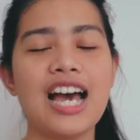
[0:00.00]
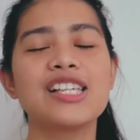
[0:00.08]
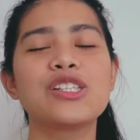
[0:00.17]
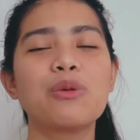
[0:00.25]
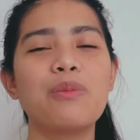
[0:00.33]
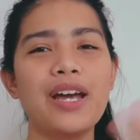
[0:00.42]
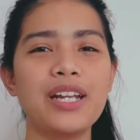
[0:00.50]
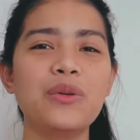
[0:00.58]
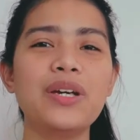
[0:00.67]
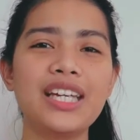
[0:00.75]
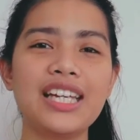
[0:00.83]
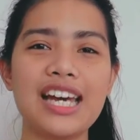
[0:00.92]
So by the
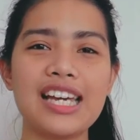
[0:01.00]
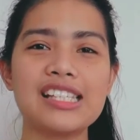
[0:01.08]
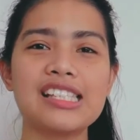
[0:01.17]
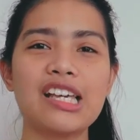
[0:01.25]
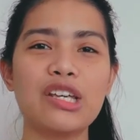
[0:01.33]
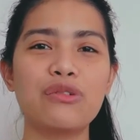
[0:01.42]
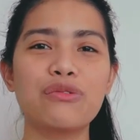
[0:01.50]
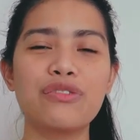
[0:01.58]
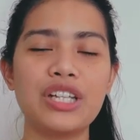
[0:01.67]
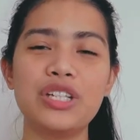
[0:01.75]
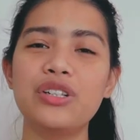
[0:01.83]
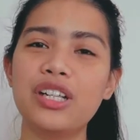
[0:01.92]
way guys, ngayong
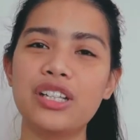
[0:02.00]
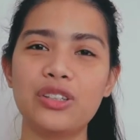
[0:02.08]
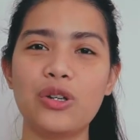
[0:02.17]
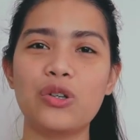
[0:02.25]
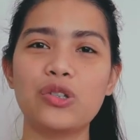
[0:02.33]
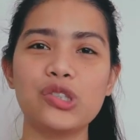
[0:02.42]
video na to,